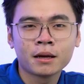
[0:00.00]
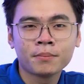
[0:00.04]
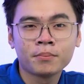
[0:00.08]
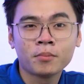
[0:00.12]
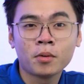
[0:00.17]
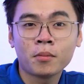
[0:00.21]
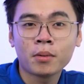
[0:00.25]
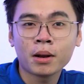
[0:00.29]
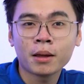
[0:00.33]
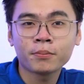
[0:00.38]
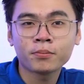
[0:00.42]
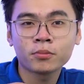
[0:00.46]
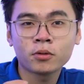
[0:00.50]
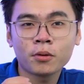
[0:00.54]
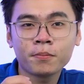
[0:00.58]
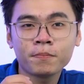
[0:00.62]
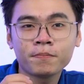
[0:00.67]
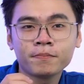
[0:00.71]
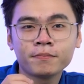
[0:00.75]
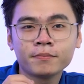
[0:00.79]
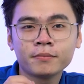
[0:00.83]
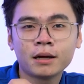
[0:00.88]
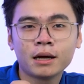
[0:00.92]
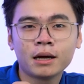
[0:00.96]
Mẫu laptop
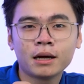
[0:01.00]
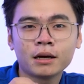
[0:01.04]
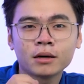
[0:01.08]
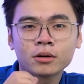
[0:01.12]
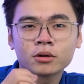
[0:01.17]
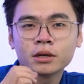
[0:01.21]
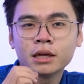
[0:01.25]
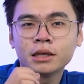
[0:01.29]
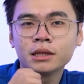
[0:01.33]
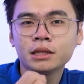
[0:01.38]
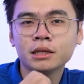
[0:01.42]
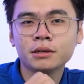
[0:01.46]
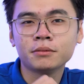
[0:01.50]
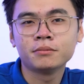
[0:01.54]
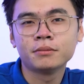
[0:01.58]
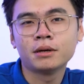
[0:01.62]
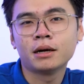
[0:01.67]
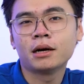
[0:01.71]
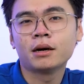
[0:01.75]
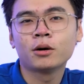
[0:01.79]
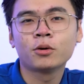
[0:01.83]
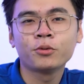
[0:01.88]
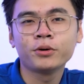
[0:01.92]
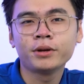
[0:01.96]
đến từ
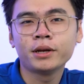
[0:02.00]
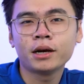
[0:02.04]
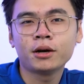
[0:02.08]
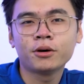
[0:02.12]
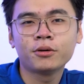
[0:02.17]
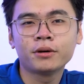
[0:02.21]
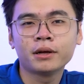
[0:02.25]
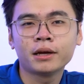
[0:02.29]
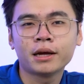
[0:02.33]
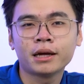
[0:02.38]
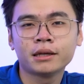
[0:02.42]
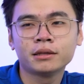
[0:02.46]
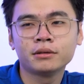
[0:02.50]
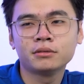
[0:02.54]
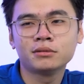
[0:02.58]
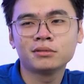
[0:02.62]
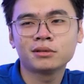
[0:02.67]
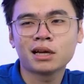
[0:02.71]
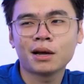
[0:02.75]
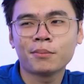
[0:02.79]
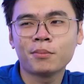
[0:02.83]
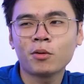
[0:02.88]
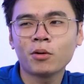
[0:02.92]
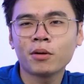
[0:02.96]
Windows,
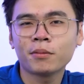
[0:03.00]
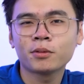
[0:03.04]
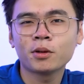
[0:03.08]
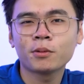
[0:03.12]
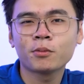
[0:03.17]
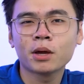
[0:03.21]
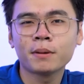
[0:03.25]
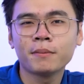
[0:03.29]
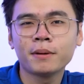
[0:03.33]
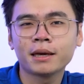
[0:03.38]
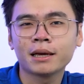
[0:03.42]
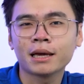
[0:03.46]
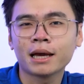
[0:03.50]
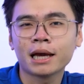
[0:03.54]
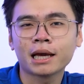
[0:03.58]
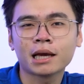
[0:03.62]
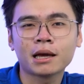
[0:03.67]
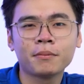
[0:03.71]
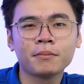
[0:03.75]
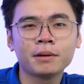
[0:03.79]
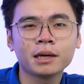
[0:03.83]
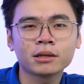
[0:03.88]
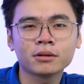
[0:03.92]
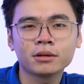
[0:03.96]
các mẫu laptop gaming anh
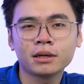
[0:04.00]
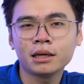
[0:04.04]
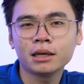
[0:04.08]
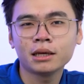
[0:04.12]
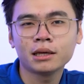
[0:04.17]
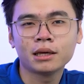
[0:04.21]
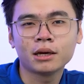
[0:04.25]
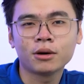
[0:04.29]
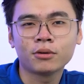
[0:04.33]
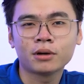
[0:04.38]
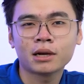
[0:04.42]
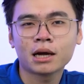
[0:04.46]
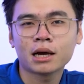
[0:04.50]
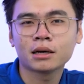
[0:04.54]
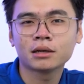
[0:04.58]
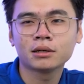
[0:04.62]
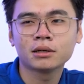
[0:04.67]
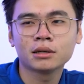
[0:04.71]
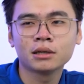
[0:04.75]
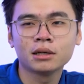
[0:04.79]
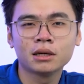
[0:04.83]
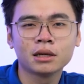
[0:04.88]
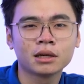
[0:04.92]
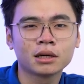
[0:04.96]
em biết rồi đấy, hiệu năng
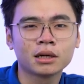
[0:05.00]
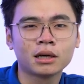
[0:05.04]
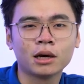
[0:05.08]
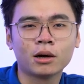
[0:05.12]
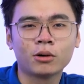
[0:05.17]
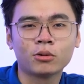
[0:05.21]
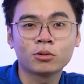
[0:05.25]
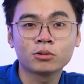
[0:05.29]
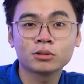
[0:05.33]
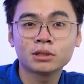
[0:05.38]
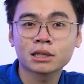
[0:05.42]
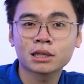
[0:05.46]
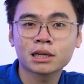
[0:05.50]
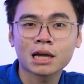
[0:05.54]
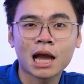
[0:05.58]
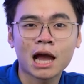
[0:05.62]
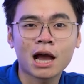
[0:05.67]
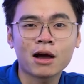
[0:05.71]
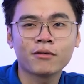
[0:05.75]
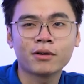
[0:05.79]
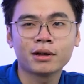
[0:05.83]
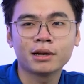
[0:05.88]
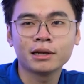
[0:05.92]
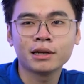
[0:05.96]
kiểu nó rất
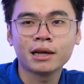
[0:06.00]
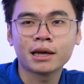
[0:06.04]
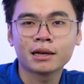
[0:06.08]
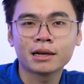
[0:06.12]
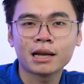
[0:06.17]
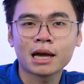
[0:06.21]
cao và điện